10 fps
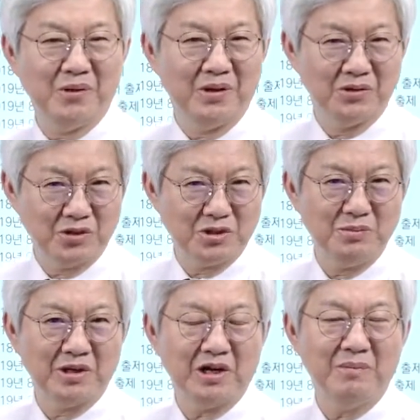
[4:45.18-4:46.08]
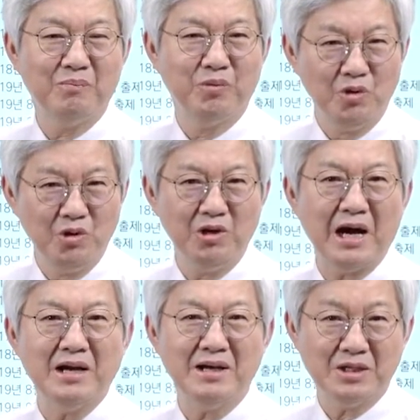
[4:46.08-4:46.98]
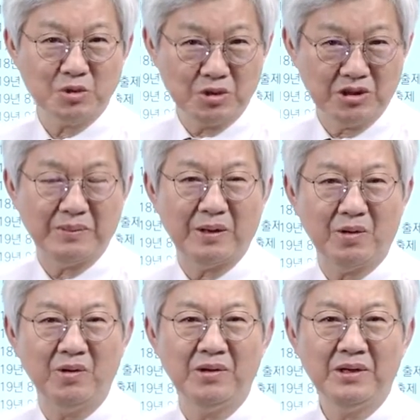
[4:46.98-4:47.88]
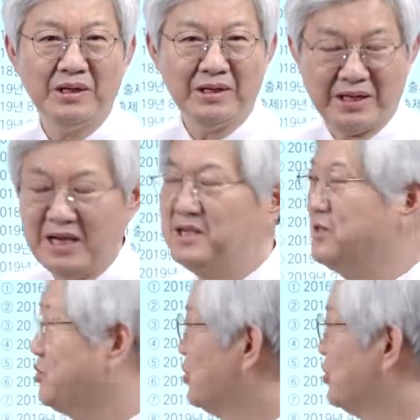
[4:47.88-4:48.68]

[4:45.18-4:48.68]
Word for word: 어떻습니까? 불가능한 조직이 바로 라인형